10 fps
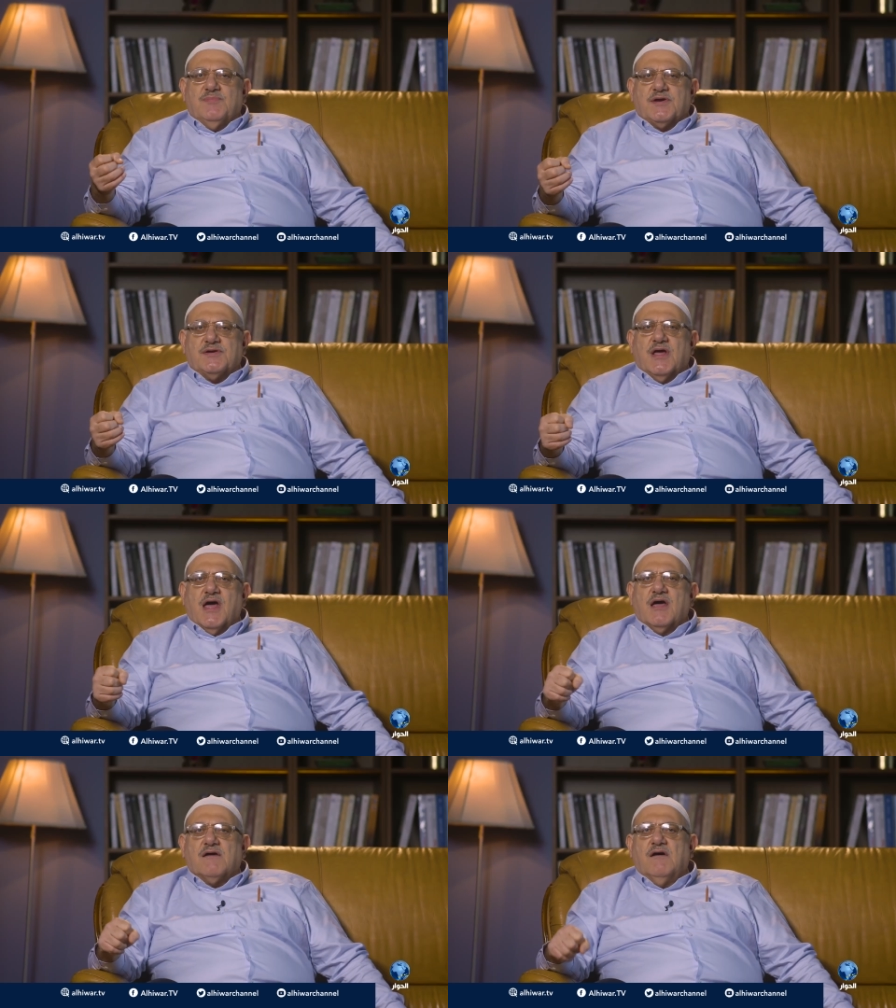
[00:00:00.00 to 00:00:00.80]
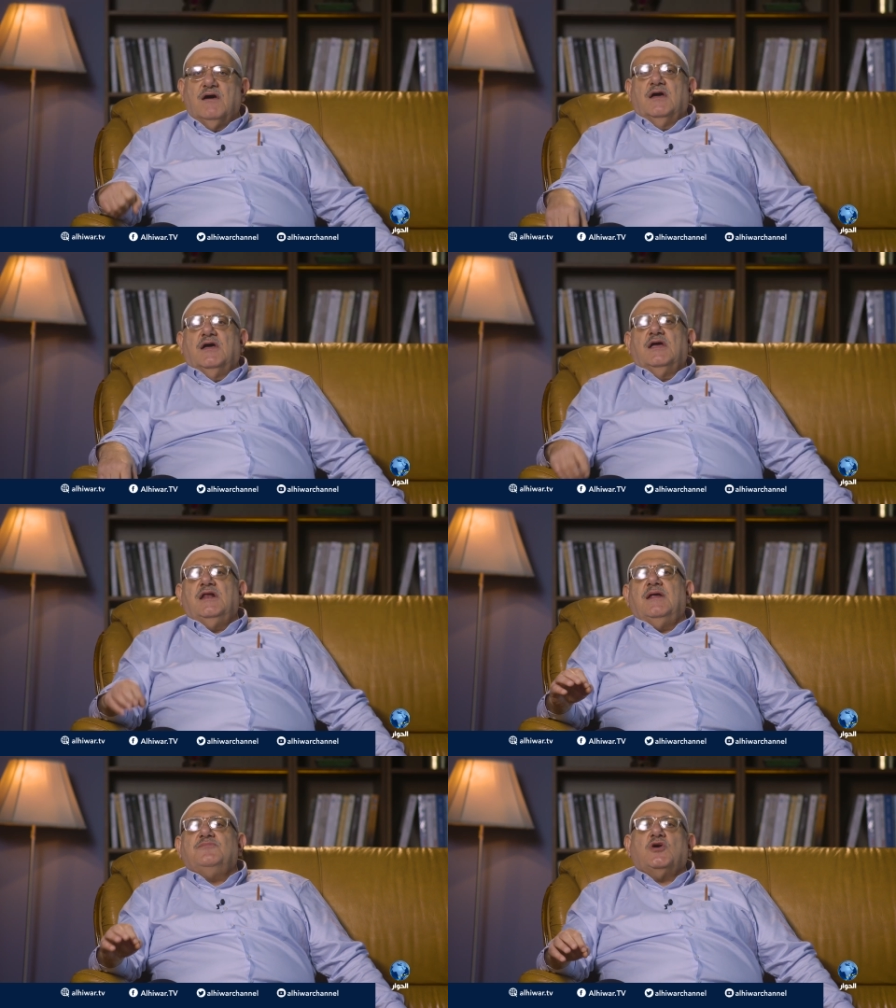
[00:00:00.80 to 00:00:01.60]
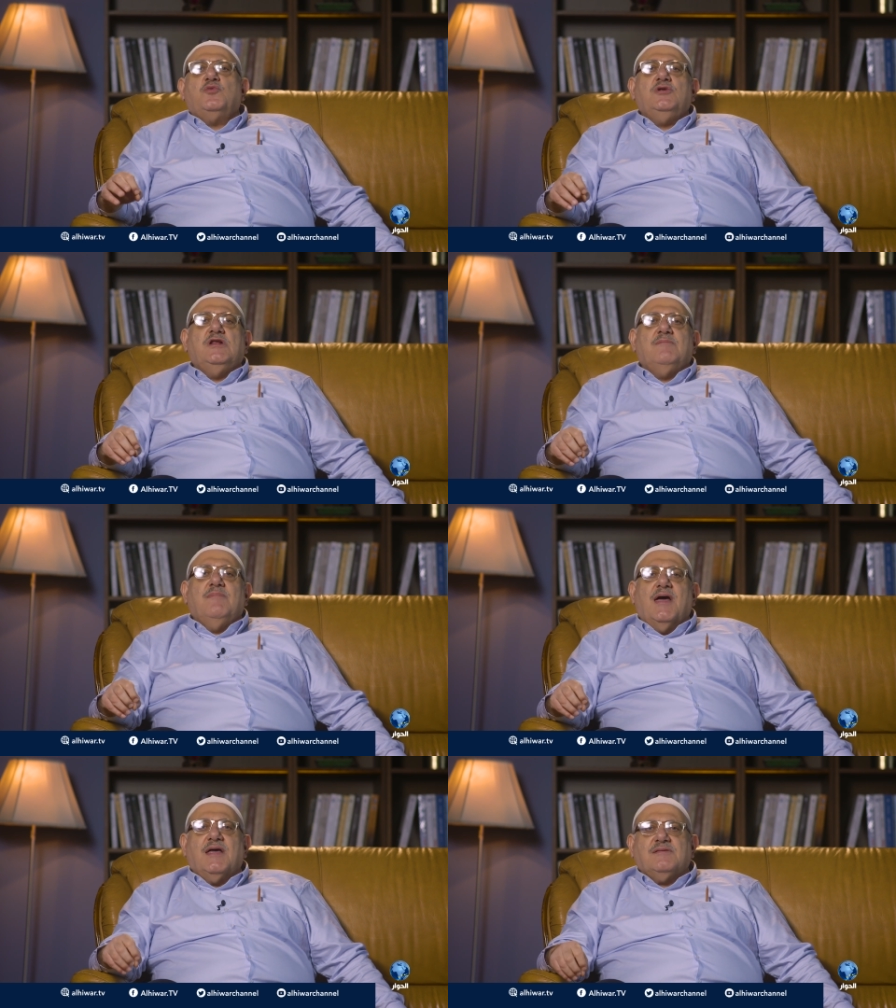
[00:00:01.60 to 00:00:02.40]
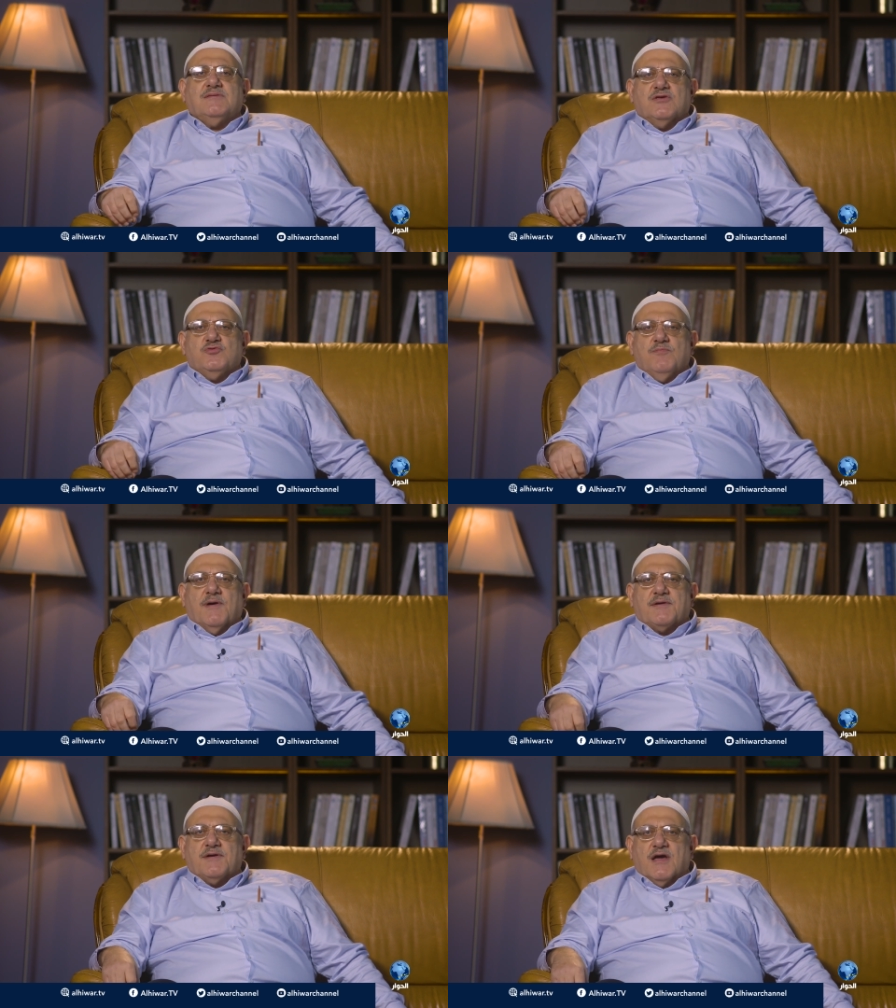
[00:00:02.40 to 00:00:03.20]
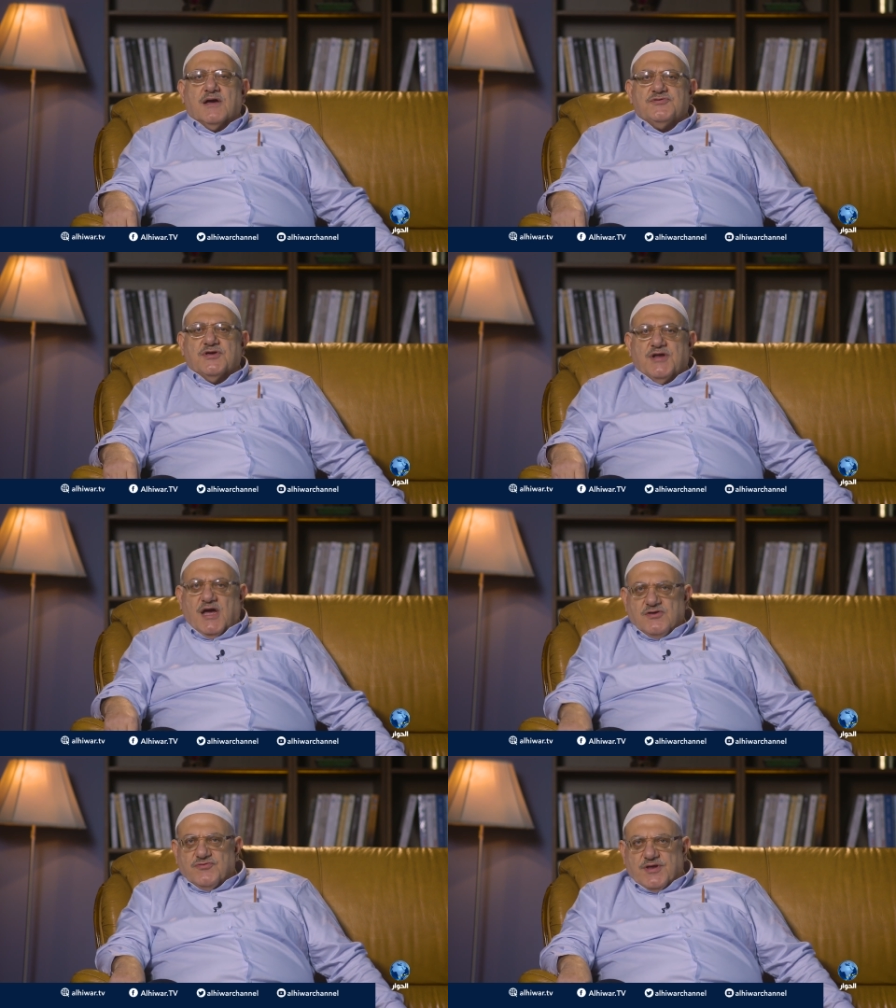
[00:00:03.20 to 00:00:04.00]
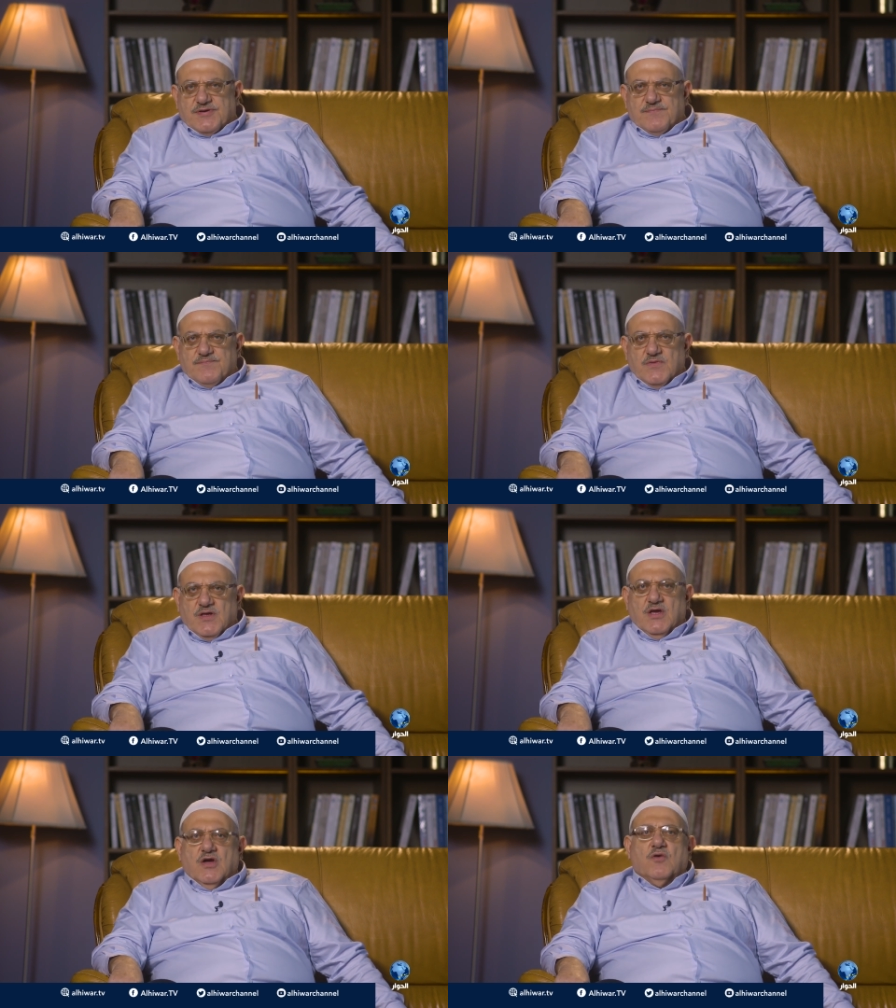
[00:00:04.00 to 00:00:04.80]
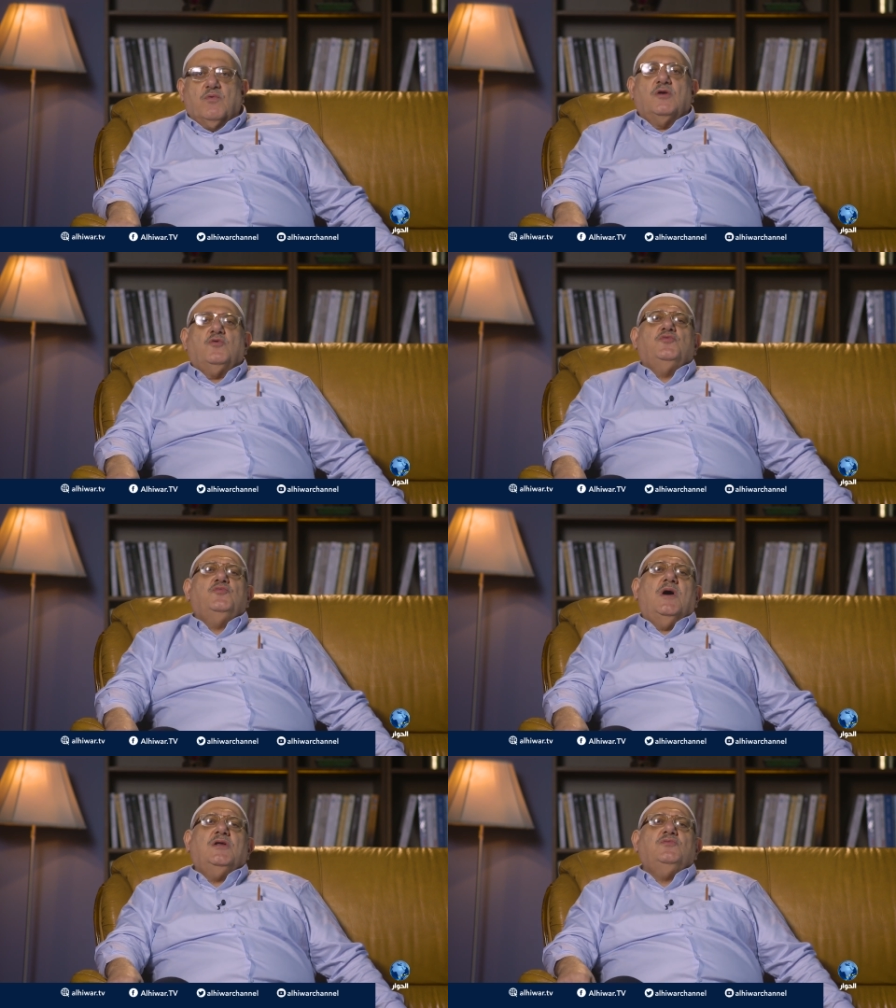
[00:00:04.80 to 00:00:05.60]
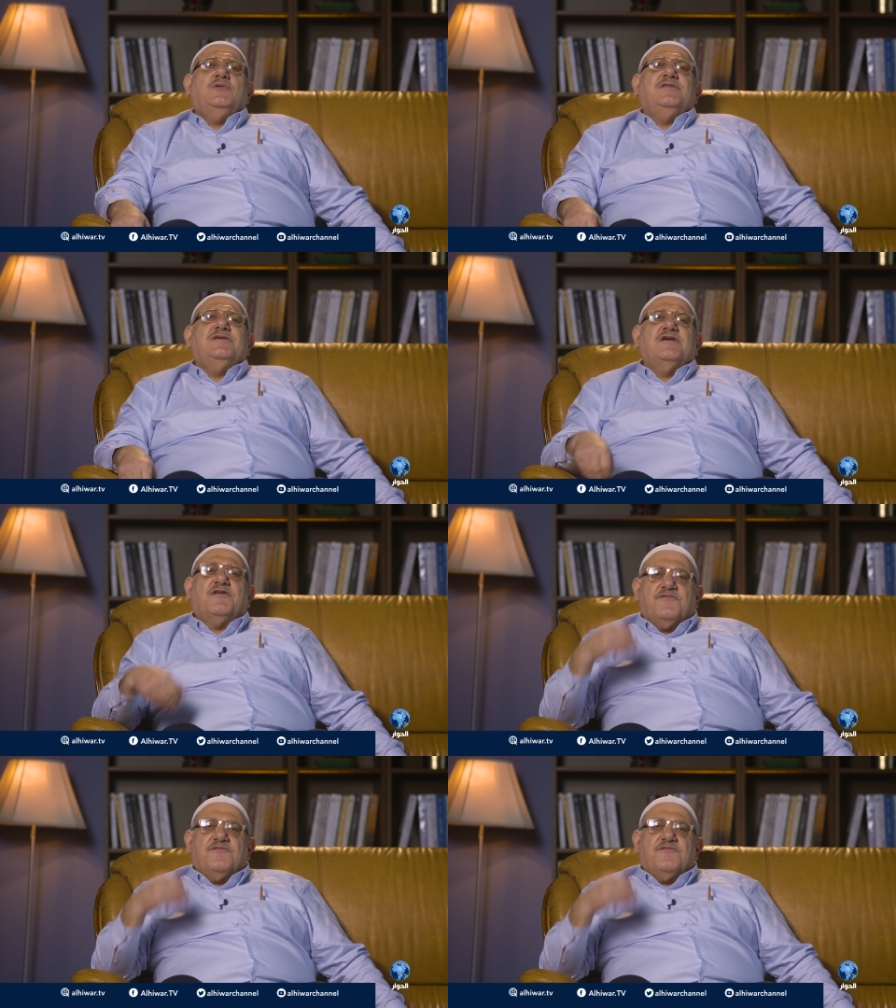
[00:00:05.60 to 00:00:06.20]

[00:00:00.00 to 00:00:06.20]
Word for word: البراق إن لم تكن المادة براقة أيضا والعنوان الذي